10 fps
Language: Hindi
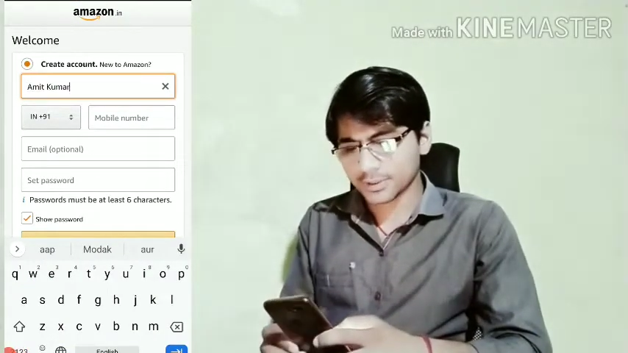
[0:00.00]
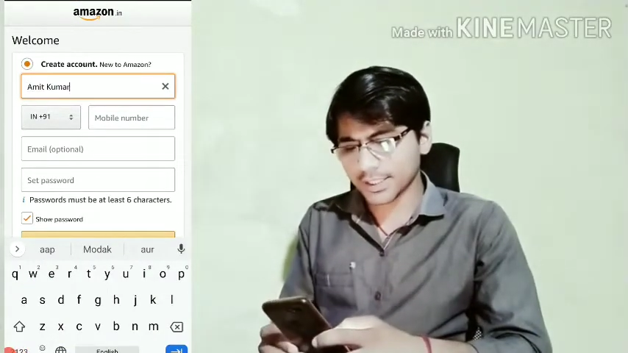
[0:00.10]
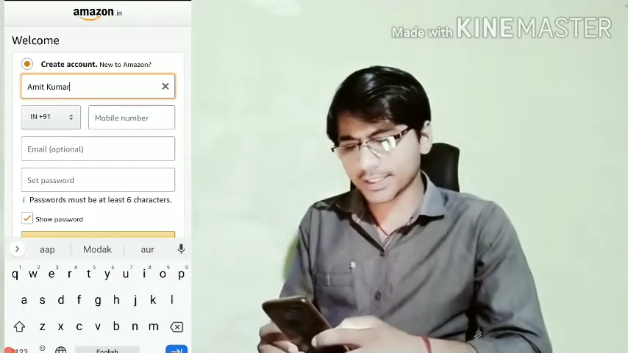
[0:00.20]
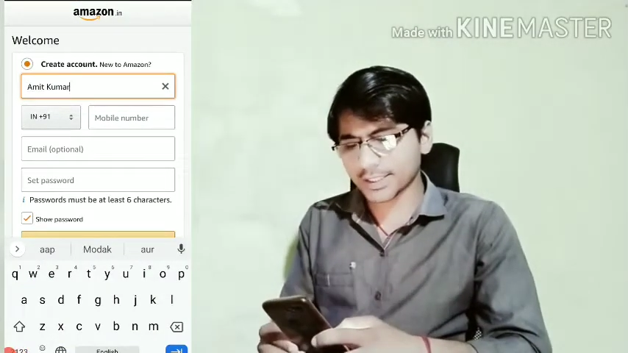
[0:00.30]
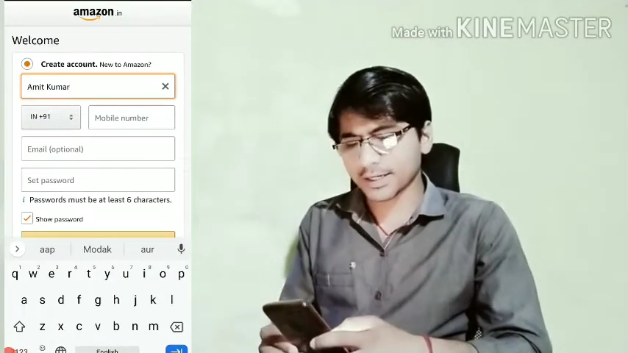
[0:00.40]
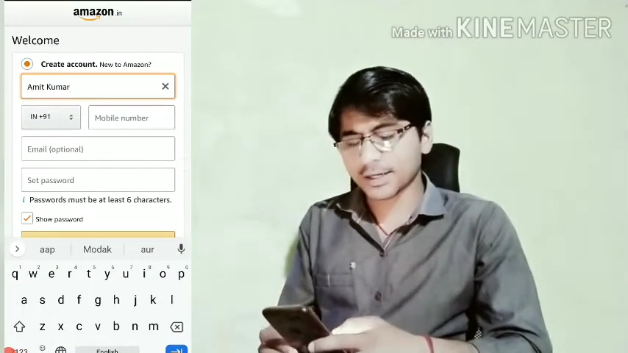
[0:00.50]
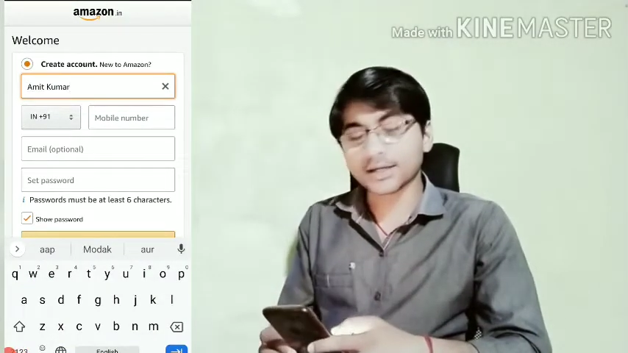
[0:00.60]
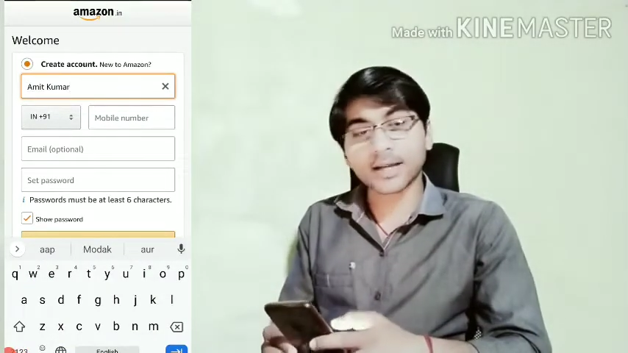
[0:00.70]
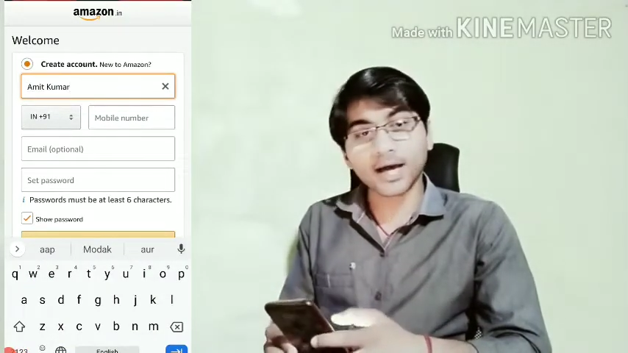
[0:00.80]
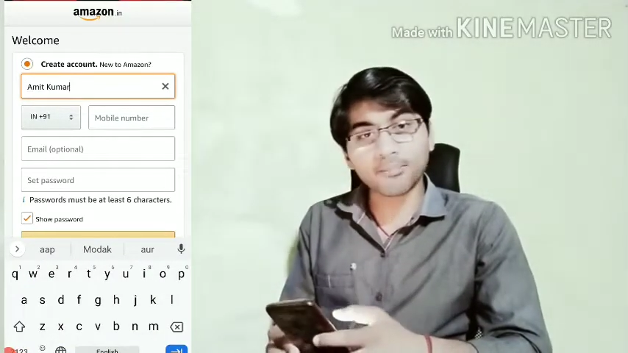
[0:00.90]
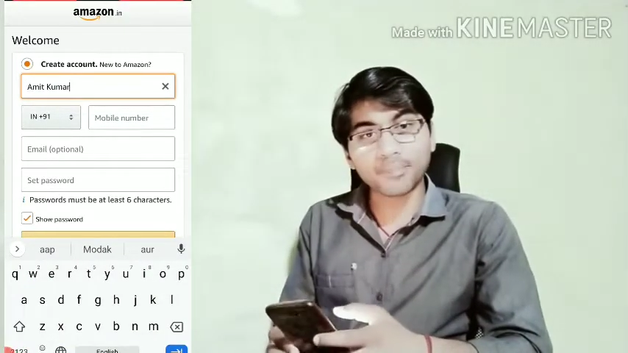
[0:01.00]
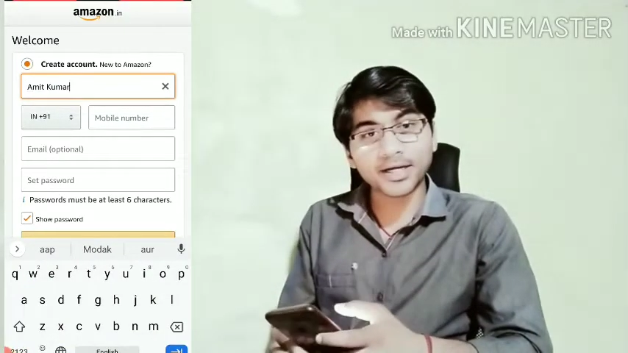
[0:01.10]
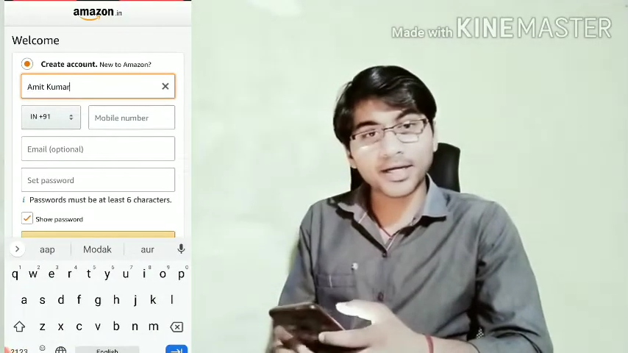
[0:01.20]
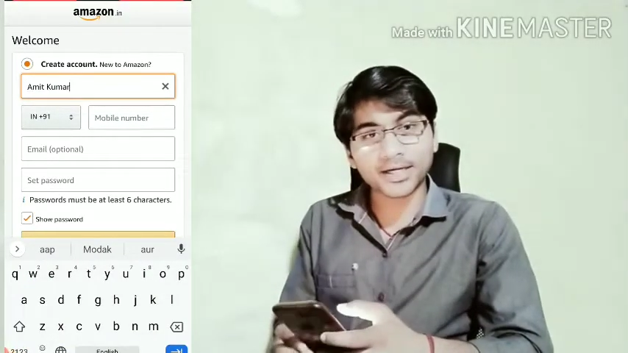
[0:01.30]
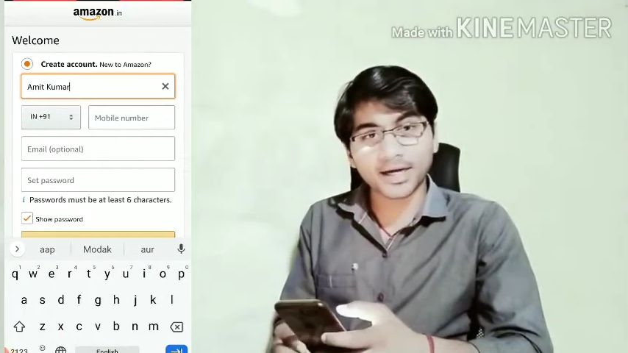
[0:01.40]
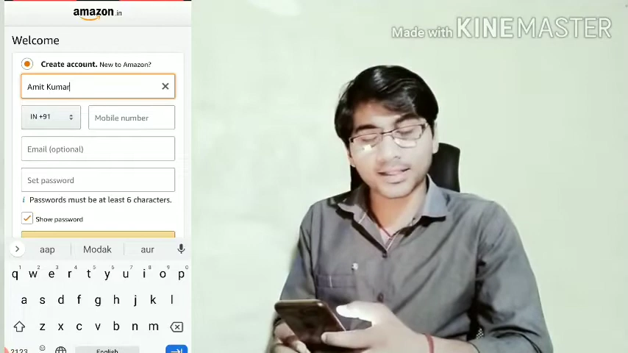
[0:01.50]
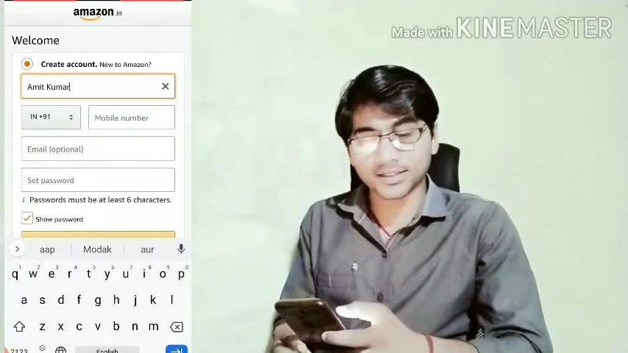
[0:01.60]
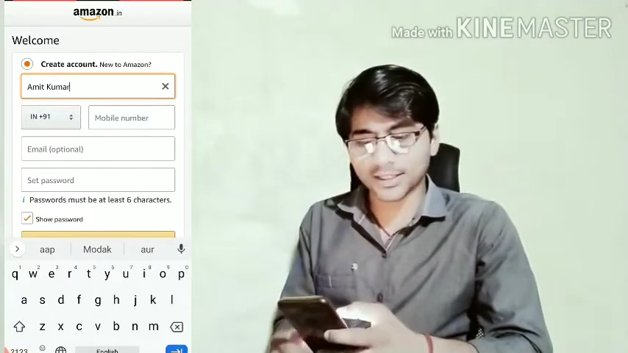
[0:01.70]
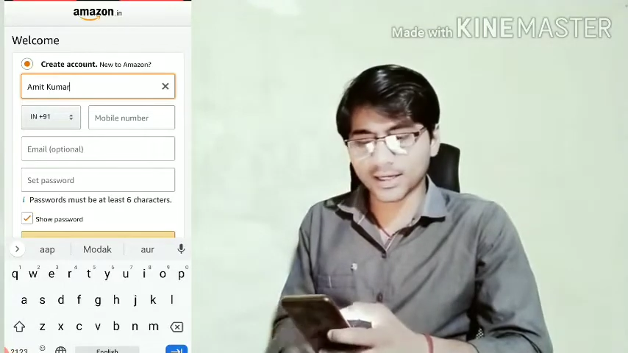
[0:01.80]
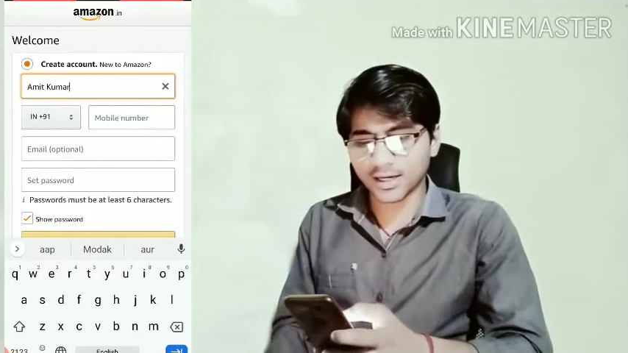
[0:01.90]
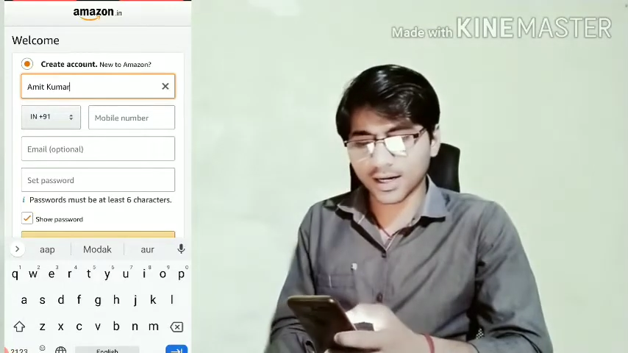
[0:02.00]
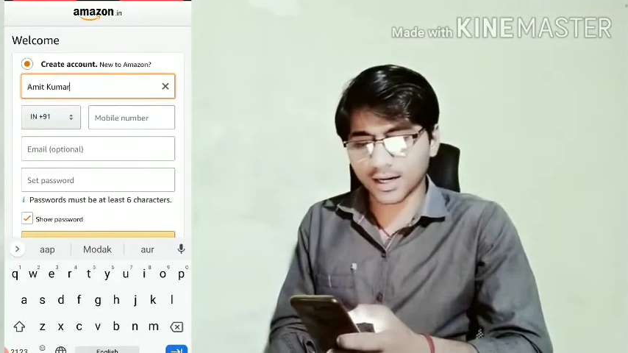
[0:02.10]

देखिए नाम मैंने डाल दिया